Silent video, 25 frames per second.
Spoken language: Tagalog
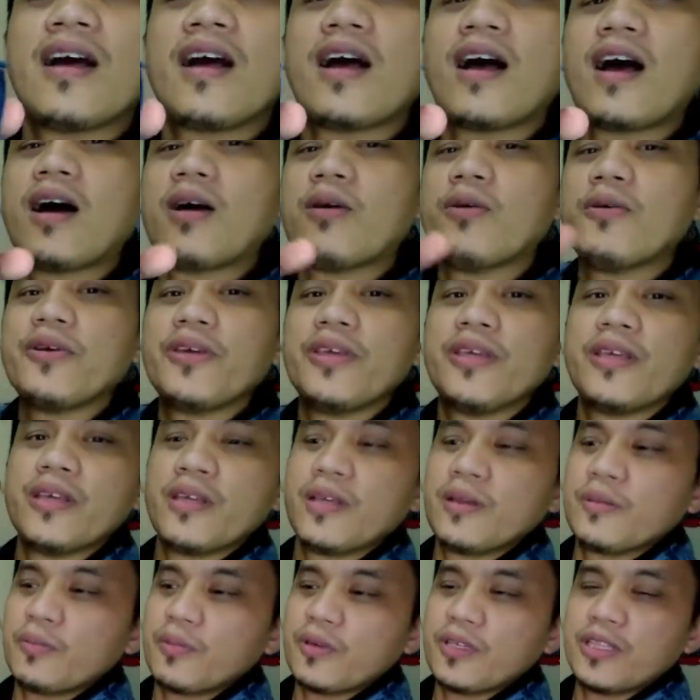kahoy.
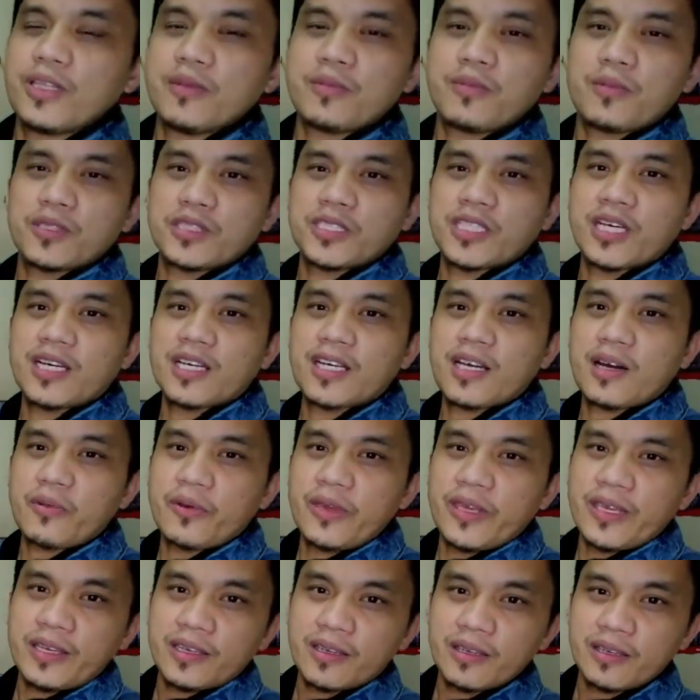Pwede po siyang
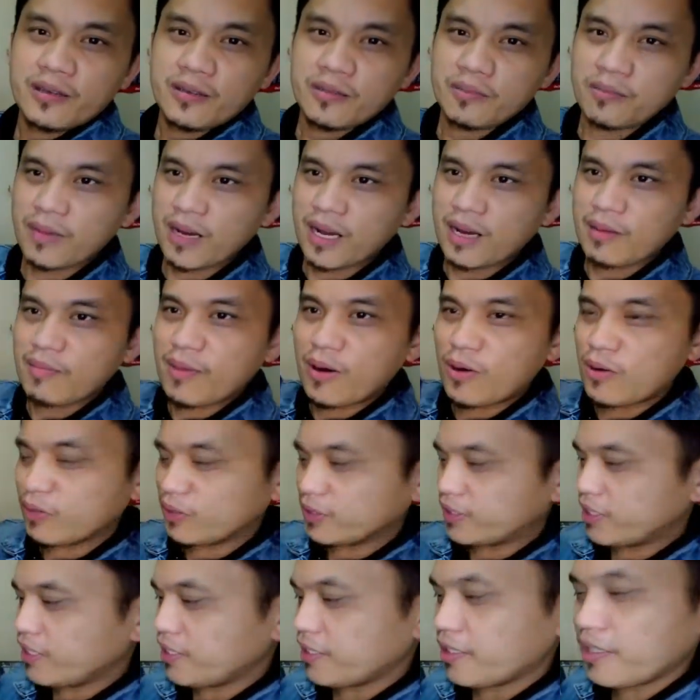gawing mga maong
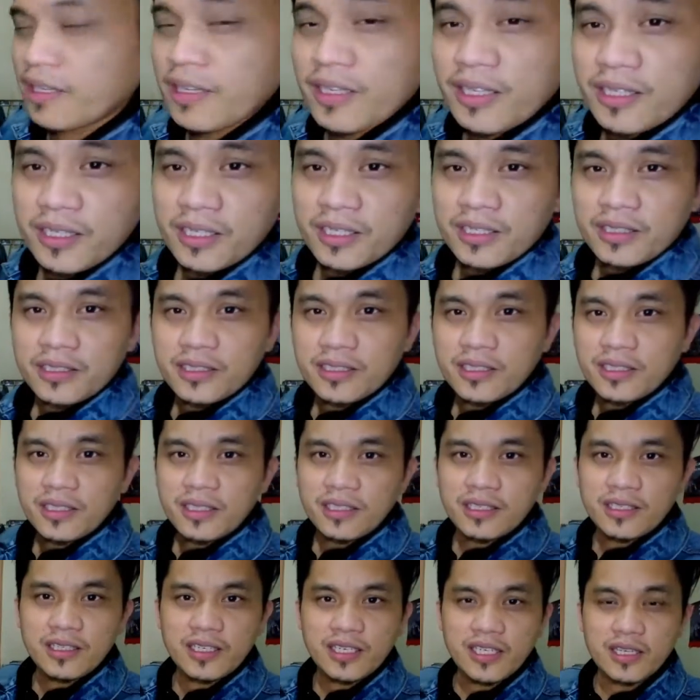din
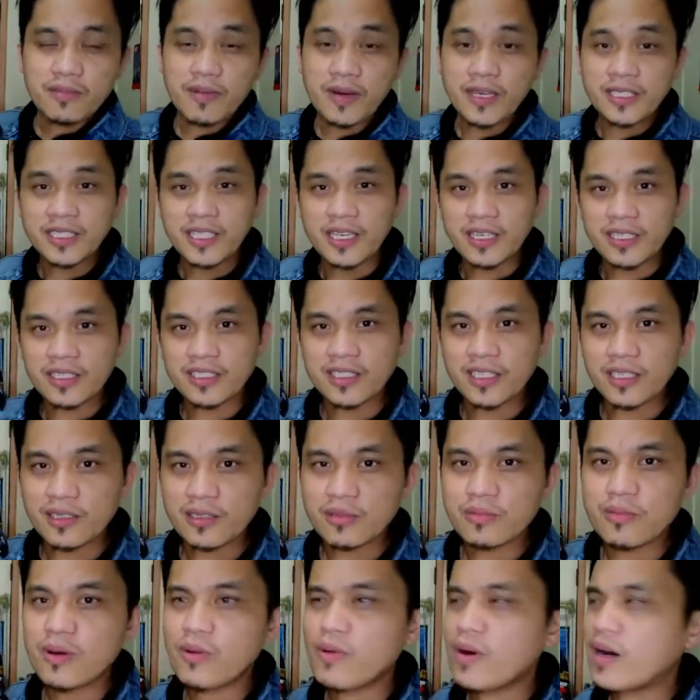eh, Levi's ang isang
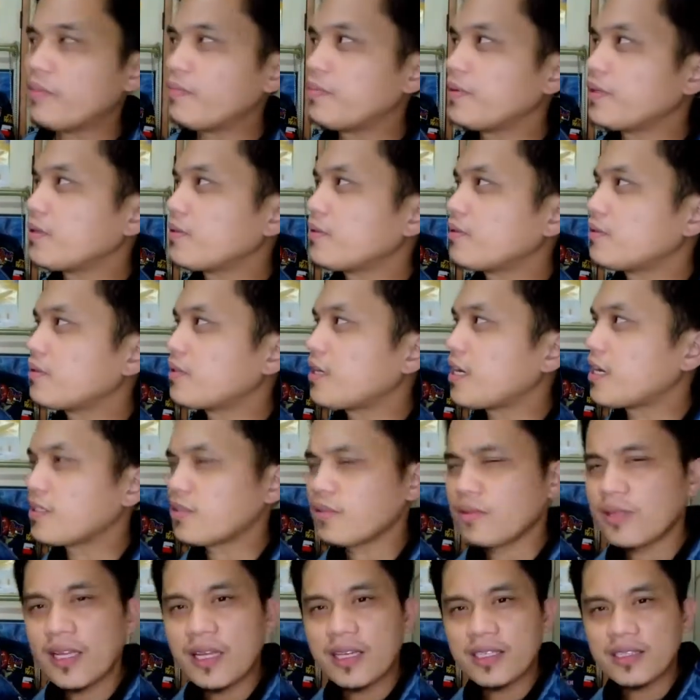gumawa pero kaso
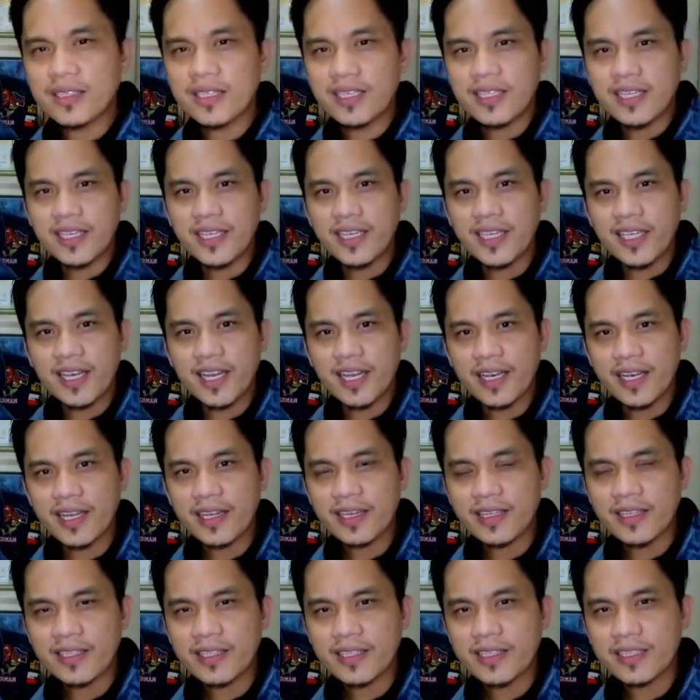lang tinigilan na
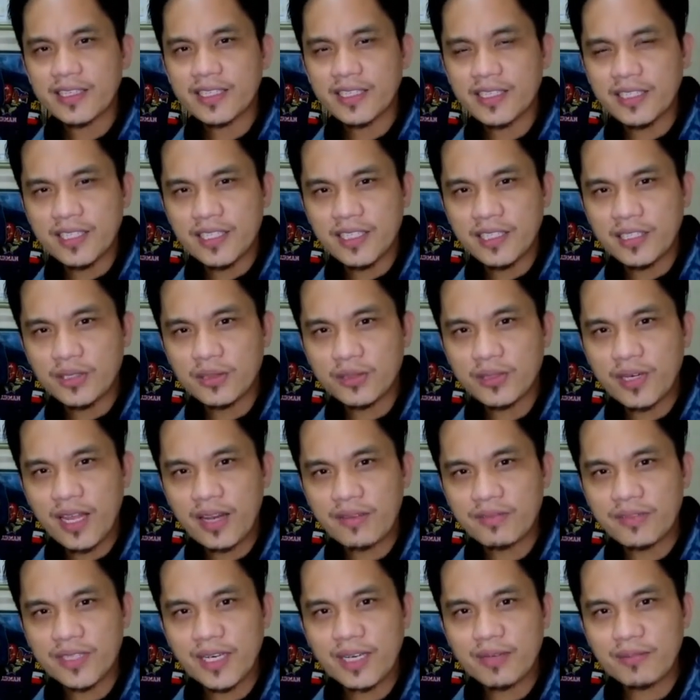kasi nature
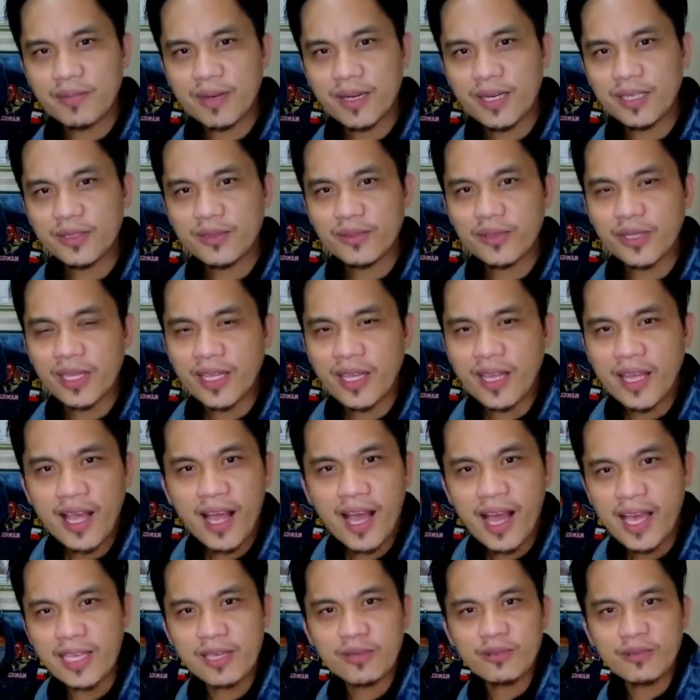lover ang mga to eh. Ayaw